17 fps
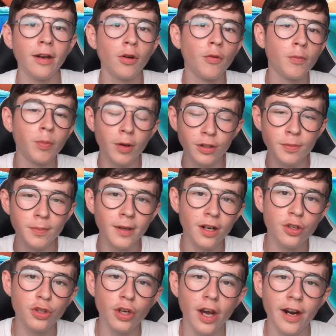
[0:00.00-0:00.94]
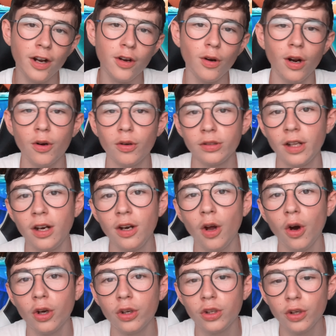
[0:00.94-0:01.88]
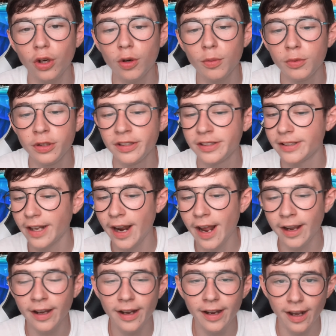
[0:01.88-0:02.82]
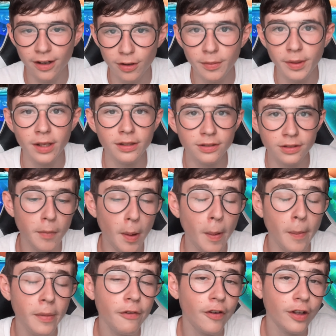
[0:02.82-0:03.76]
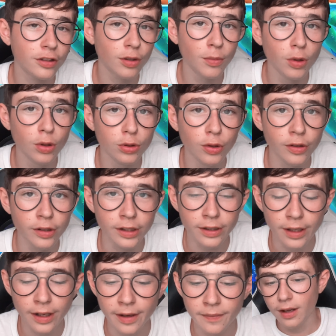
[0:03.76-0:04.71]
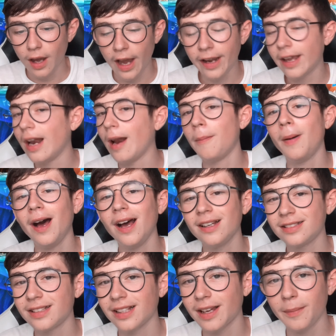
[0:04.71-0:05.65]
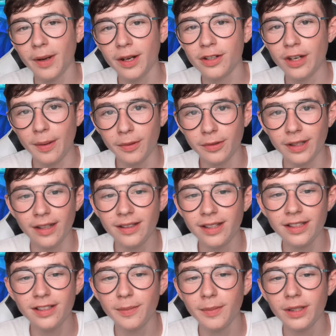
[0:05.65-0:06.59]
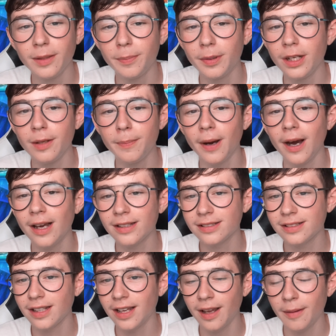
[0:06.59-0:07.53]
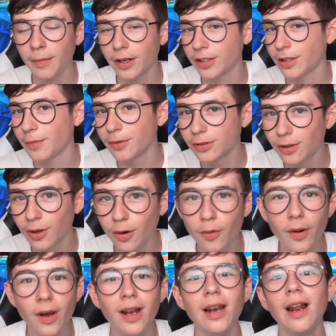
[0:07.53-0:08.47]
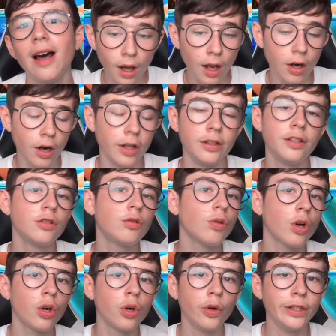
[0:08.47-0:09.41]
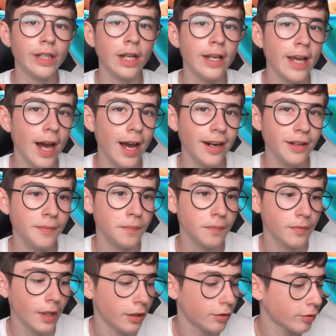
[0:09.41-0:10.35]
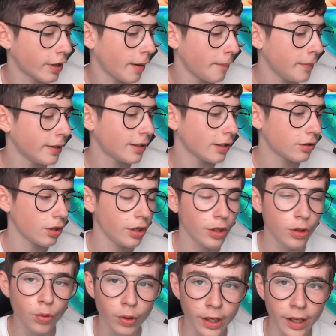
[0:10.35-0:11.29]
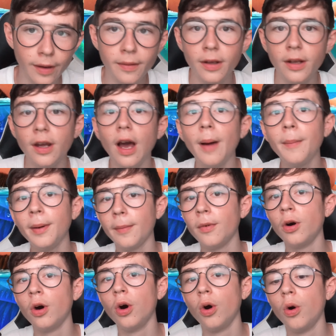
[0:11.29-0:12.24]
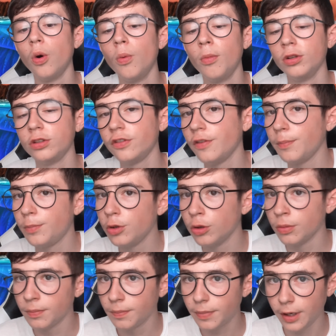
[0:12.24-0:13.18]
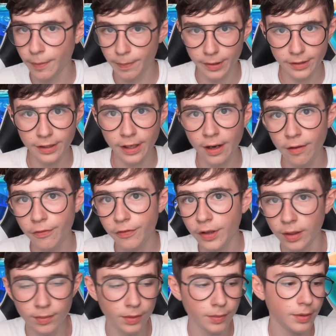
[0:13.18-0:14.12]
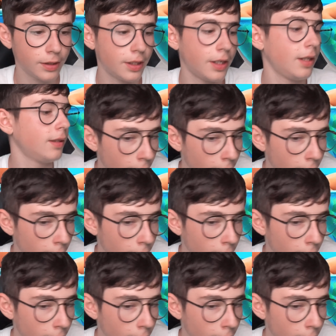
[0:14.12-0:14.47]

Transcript: Lo puoi sbirciare con la coda dell'occhio, Comunque un easter egg che hanno messo. A me ha fatto molto ridere. Anche la pasta, che mangiamo tantissimi tipi di pasta e mangiamo solo quella. Allora, di sicuro noi italiani, dato che è ambientato in Liguria, abbiamo un motivo in più per apprezzare il film, perché